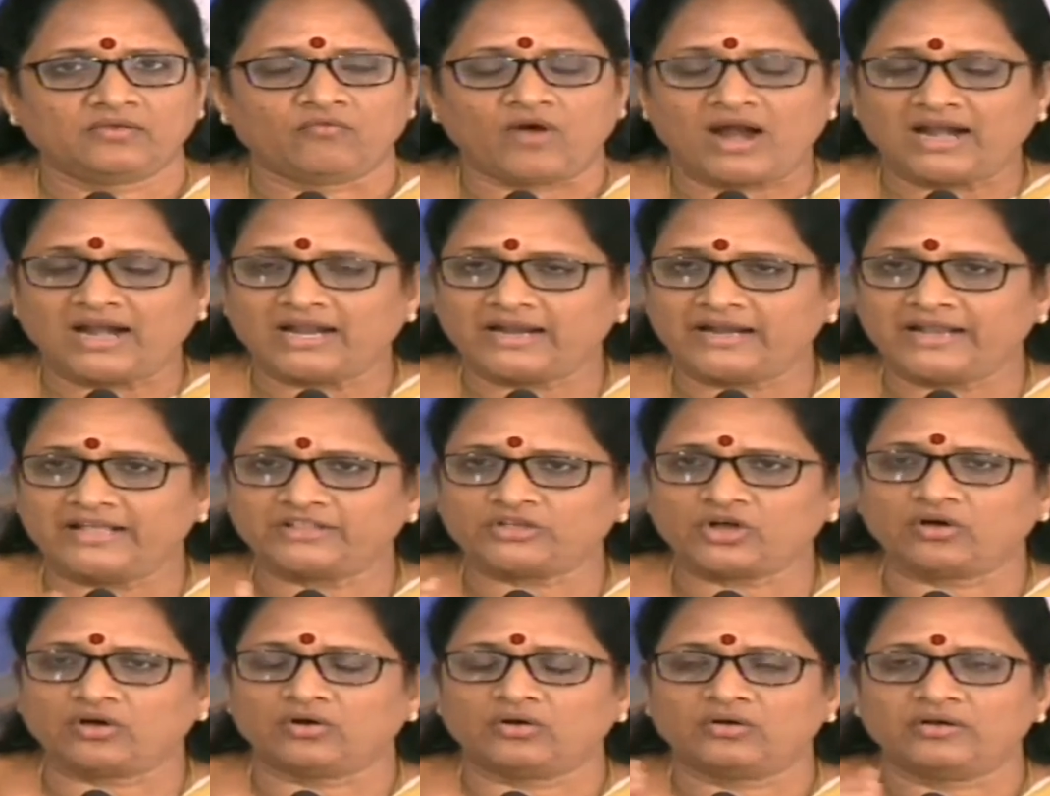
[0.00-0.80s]
వాళ్ళని
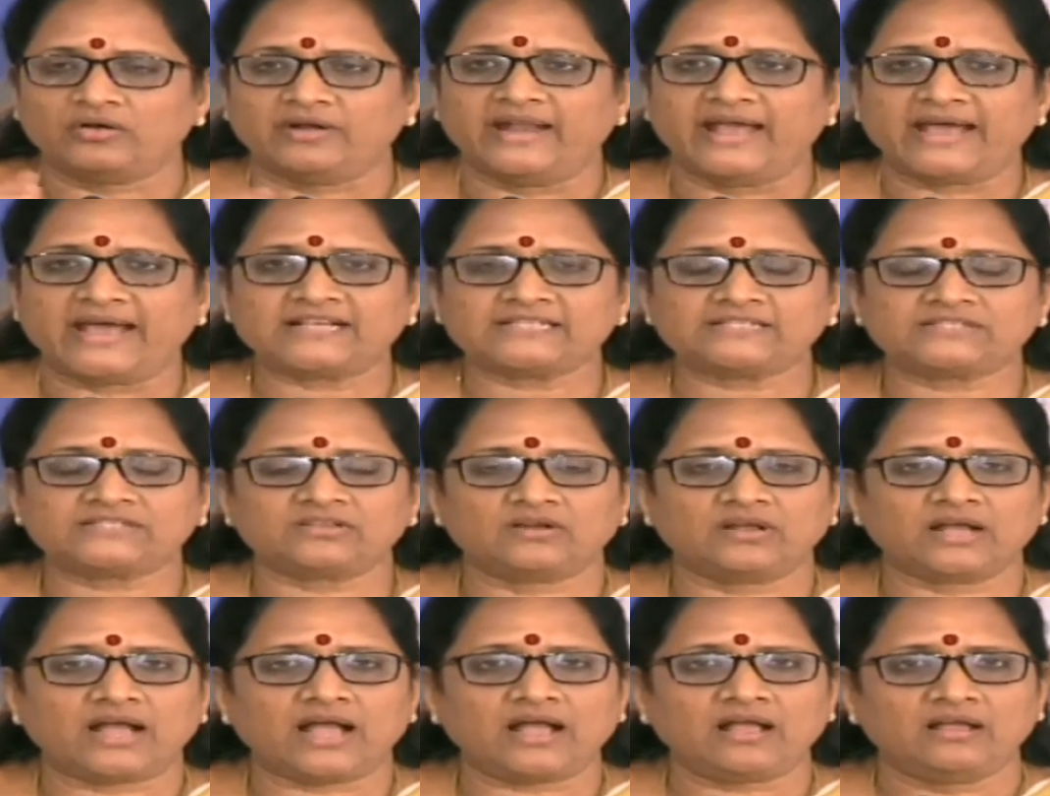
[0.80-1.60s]
ఏదో
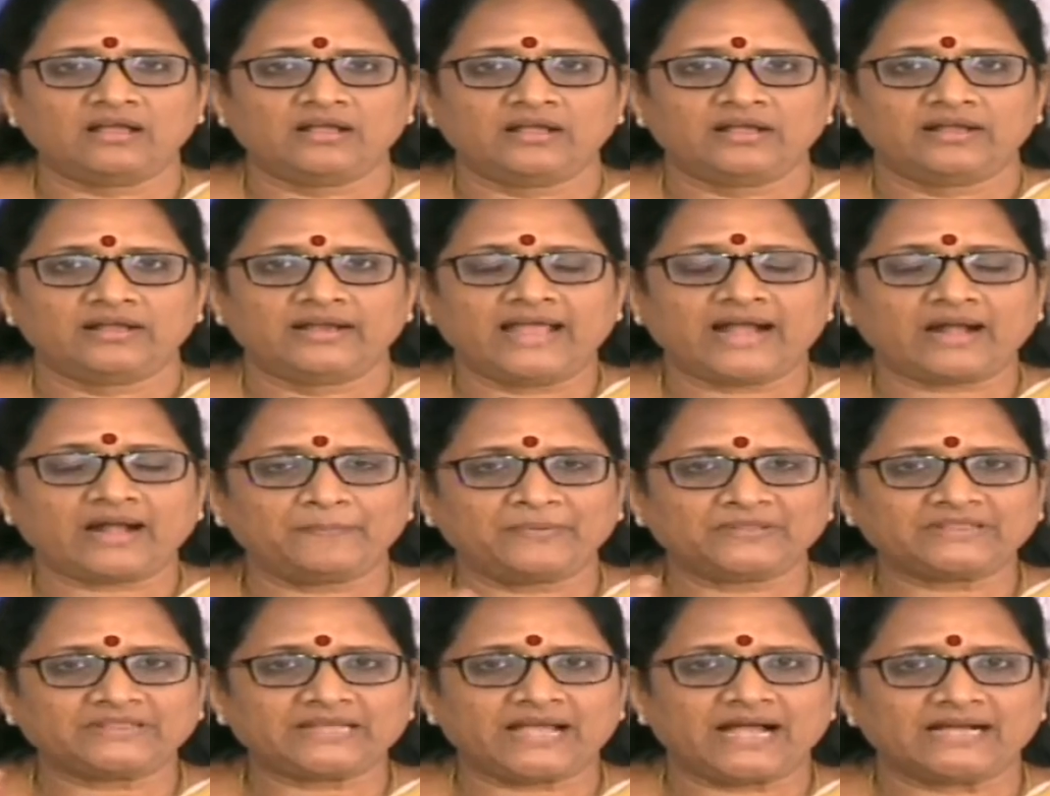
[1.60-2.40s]
నేరస్తులుగా
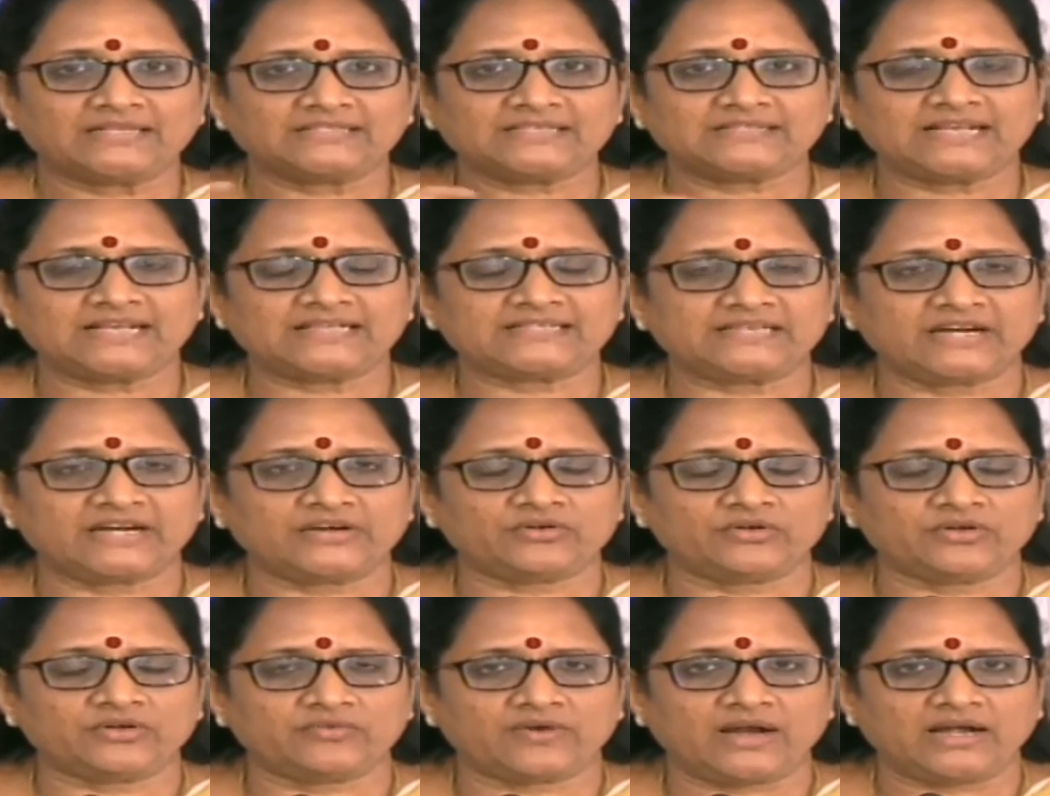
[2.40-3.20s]
లేకపోతే హత్య
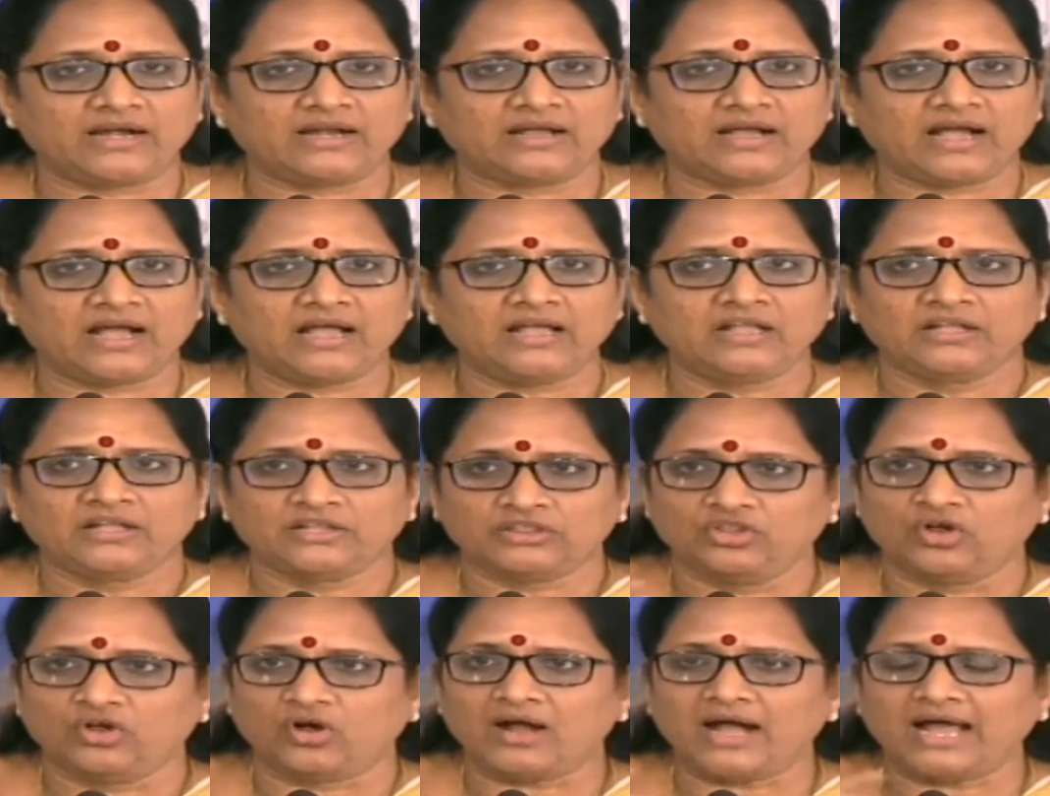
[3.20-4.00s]
చేసినటువంటి వాళ్ళుగా
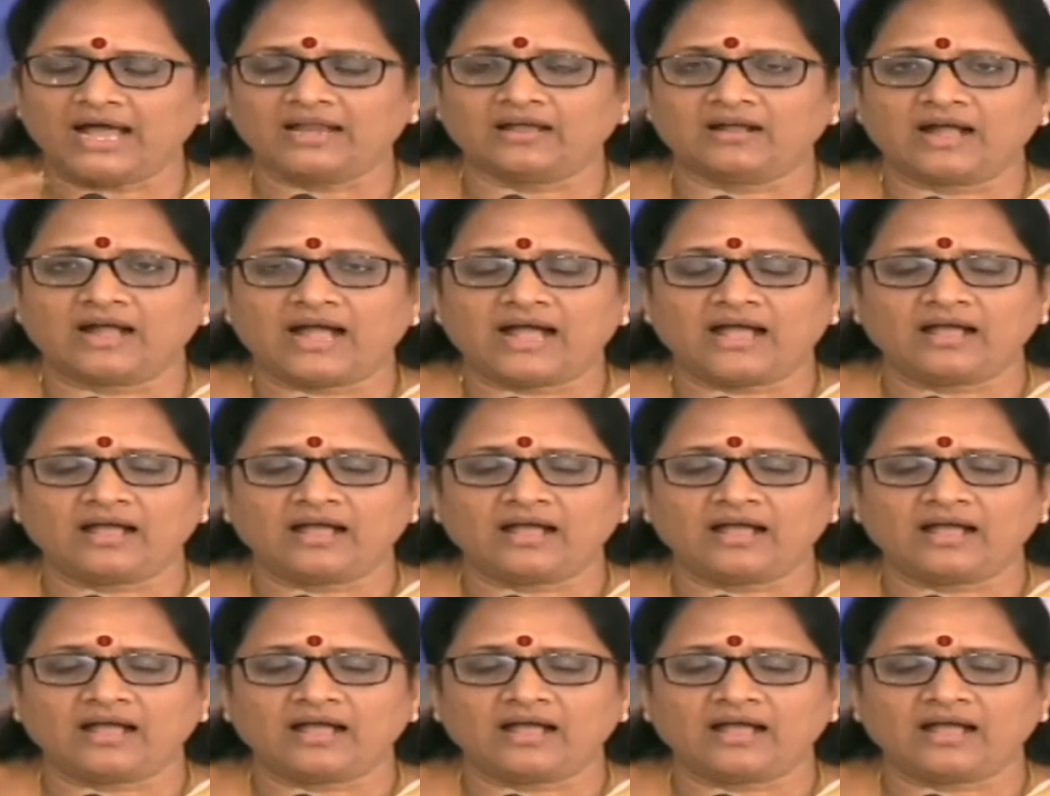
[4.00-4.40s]
దొంగలుగా